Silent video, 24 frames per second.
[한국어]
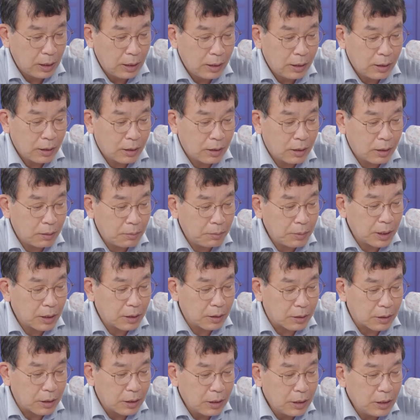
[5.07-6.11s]
네.
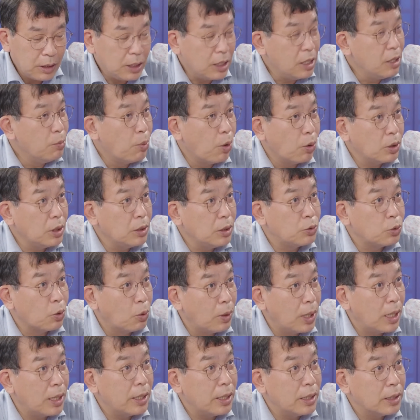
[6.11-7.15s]
그러면은 일본이
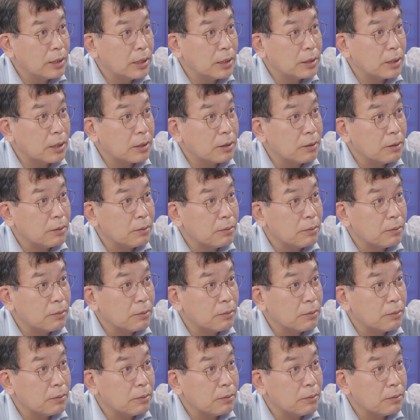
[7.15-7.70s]
좋아해야 되잖아.